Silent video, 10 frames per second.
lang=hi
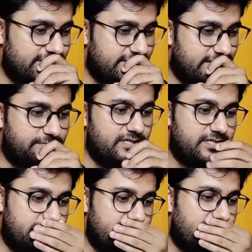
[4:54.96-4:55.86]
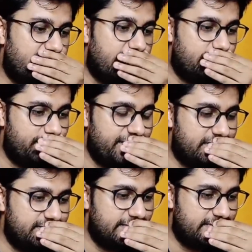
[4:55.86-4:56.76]
से किया भले दिन खराब हो या
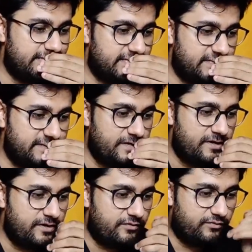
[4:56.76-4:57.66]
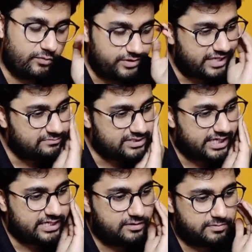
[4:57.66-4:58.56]
अच्छे लेकिन फुल टाइम
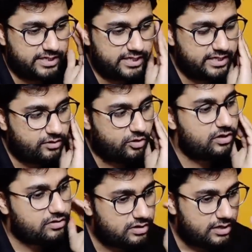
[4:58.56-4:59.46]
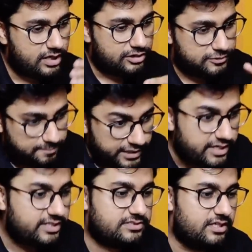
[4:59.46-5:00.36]
स्टैंड अप ले लिया और
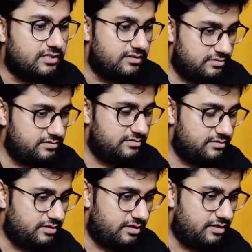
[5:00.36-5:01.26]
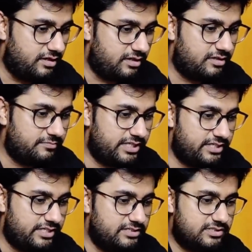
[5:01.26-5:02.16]
स्पीड अच्छा था अगर मैं
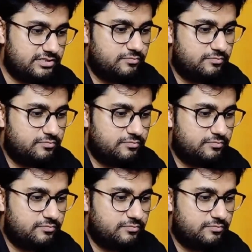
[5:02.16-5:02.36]
यही चीज़